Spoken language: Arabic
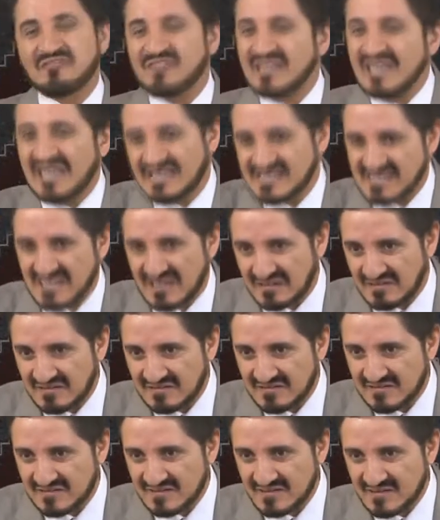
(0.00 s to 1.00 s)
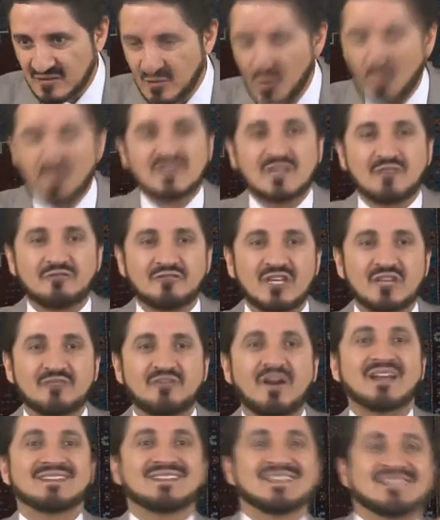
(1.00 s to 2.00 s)
تفكيك صار نوع من
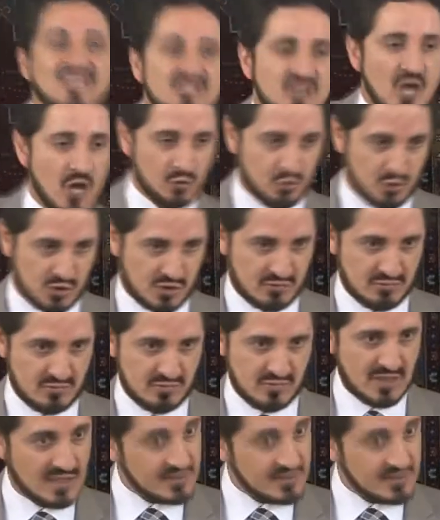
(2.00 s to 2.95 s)
التفكيك فقدنا التجانس